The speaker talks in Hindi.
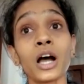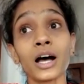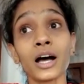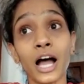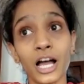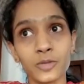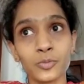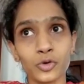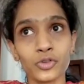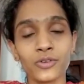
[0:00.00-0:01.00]
आस
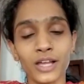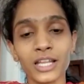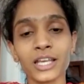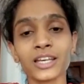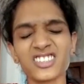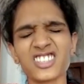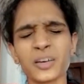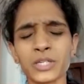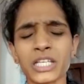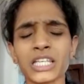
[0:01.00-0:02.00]
पड़ोस वाले
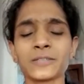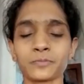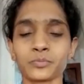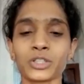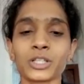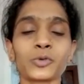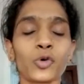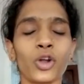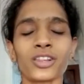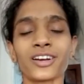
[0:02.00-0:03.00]
सभी मतलब
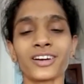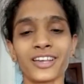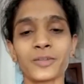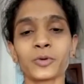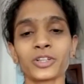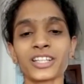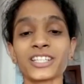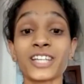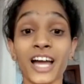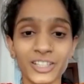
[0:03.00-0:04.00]
थोड़ा सा ऐसे बोल देते कि
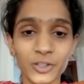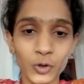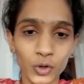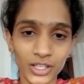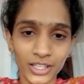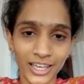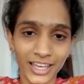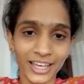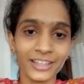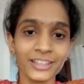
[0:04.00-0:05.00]
शादी हो गई
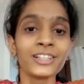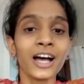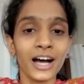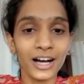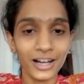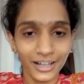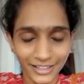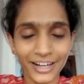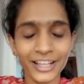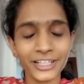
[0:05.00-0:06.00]
है
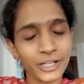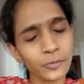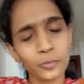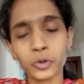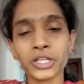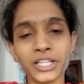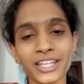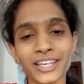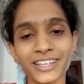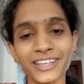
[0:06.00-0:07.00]
हरियाणा हम्म। की तरफ बोल देते
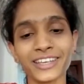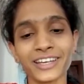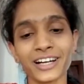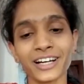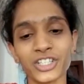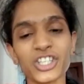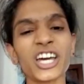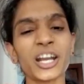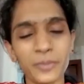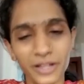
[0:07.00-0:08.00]
कि
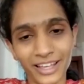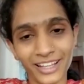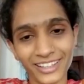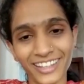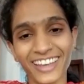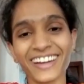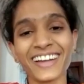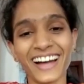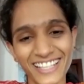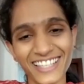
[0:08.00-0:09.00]
शर्म नहीं आती है
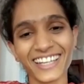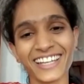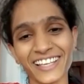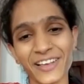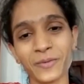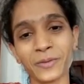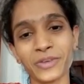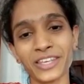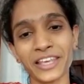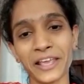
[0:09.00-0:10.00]
डांस करेगी अभी भी
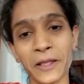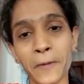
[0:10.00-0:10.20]
ये